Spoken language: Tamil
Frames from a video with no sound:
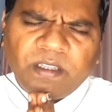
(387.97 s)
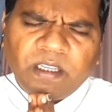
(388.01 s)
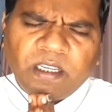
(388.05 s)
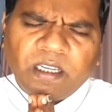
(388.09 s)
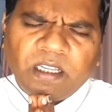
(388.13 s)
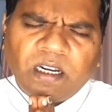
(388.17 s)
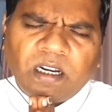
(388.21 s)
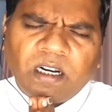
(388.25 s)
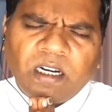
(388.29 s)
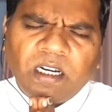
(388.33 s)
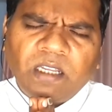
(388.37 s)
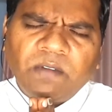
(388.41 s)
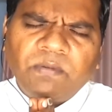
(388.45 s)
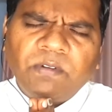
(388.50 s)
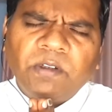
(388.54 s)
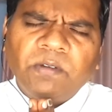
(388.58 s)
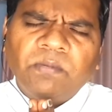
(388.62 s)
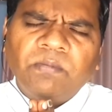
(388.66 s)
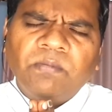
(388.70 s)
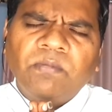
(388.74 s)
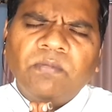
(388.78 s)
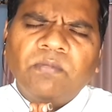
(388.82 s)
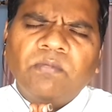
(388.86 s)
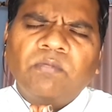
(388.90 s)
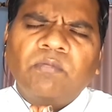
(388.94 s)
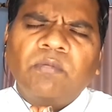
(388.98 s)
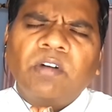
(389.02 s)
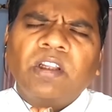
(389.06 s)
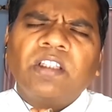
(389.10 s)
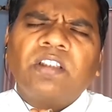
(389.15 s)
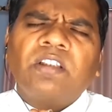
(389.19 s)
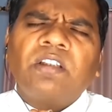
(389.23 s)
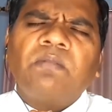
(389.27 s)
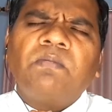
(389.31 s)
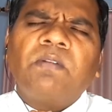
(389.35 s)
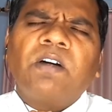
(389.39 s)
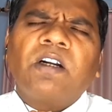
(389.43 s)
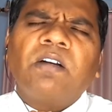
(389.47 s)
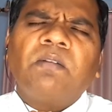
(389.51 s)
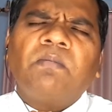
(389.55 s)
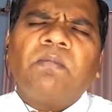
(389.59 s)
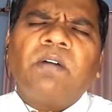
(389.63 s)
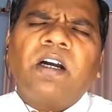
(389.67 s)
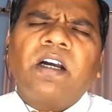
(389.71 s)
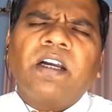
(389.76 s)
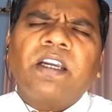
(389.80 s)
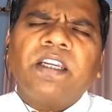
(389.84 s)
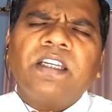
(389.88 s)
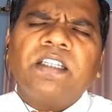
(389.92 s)
எங்கள் ஆண்டவரும் உடைய
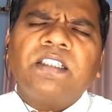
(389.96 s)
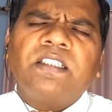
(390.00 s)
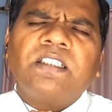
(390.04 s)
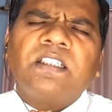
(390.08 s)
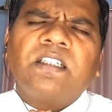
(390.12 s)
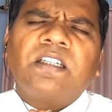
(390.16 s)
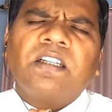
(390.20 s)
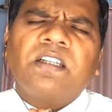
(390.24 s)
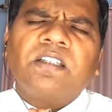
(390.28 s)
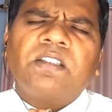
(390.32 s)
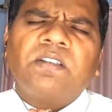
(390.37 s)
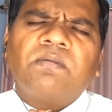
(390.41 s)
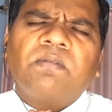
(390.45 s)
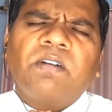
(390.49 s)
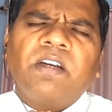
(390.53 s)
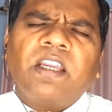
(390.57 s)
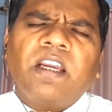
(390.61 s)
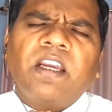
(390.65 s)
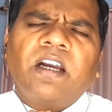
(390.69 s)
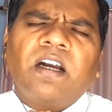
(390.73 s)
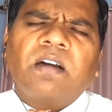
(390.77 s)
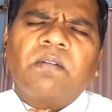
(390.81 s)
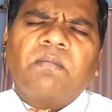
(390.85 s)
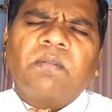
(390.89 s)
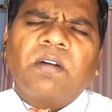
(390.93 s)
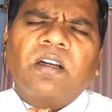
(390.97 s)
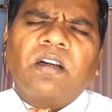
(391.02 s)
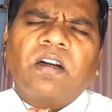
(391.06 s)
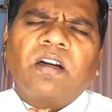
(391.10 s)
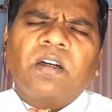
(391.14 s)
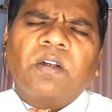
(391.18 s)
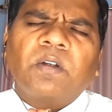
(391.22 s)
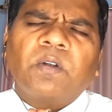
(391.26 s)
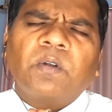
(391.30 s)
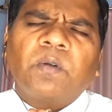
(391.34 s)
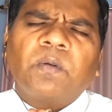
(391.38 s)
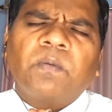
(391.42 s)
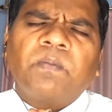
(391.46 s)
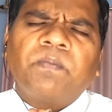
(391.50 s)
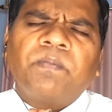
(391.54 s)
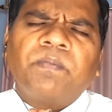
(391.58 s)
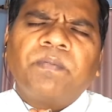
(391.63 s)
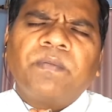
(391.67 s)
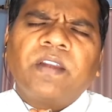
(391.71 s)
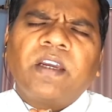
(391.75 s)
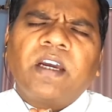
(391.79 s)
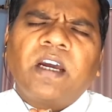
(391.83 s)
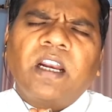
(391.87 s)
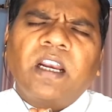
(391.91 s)
திருமகனுமாக இயேசு கிறிஸ்து வழியாக கொண்டாடுகிறோம்
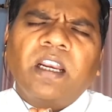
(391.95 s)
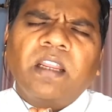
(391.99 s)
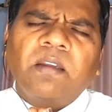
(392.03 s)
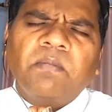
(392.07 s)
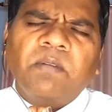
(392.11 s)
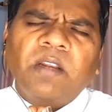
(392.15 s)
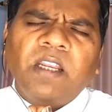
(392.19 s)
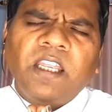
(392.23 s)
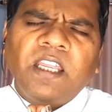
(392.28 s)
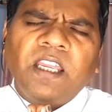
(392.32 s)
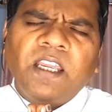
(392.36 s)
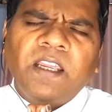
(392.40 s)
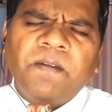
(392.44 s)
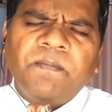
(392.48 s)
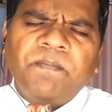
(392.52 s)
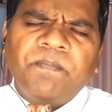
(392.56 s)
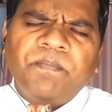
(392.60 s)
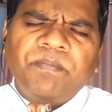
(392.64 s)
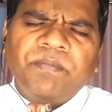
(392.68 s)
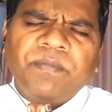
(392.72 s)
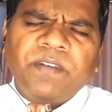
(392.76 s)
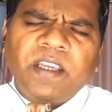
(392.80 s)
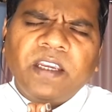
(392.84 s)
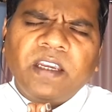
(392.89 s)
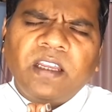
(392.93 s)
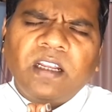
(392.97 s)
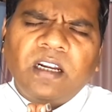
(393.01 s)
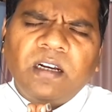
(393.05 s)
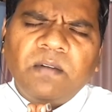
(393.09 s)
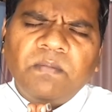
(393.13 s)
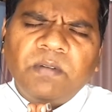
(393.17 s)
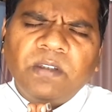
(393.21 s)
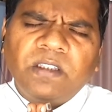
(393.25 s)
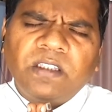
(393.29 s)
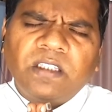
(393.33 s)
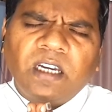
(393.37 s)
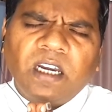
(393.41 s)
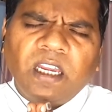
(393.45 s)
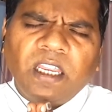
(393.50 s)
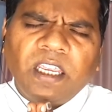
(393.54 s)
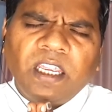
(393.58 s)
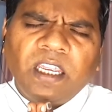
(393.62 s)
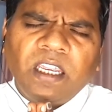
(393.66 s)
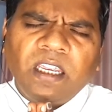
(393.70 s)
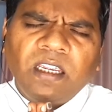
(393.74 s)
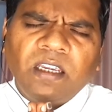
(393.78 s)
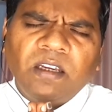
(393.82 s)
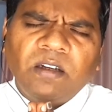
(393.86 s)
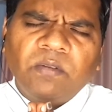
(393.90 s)
அன்னை மாரியே எங்கள் அன்பு
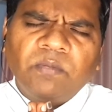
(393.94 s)
தாயே